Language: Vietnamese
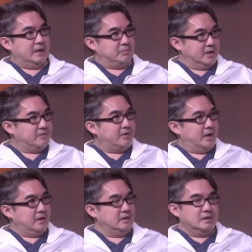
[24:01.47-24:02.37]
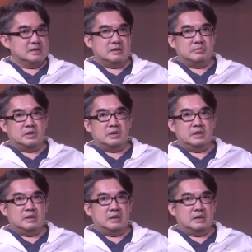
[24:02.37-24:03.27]
tiền về xong
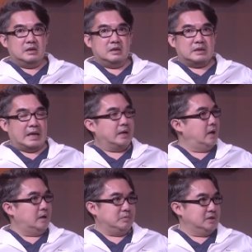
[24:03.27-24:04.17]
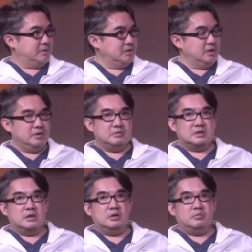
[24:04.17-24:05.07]
rồi à, cả đời không được bao nhiêu
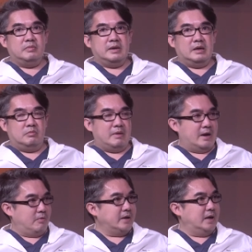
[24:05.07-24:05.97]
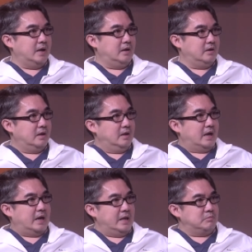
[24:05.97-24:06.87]
rồi lúc mà ông bà qua đời rồi
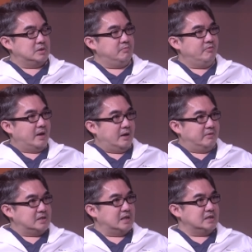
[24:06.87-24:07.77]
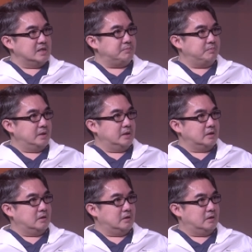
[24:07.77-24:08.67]
anh em xúm vào và tranh chấp à,
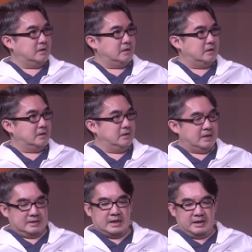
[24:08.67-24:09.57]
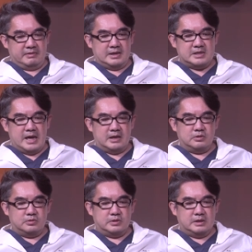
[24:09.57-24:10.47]
cho gia tài và tài sản
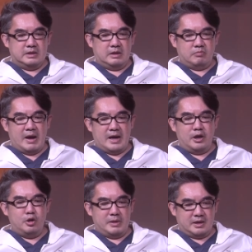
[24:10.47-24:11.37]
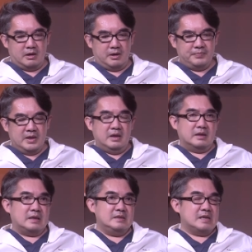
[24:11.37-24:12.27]
của ông bà nếu mà có
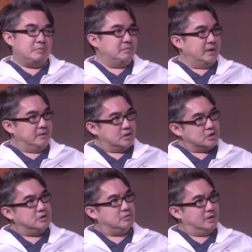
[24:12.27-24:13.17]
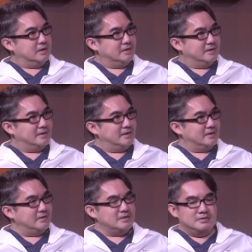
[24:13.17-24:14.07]
thấy sao bên mỹ sướng quá
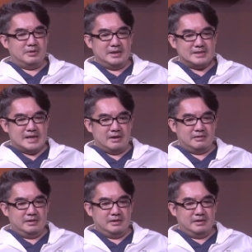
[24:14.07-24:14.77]
nói sướng quá là sao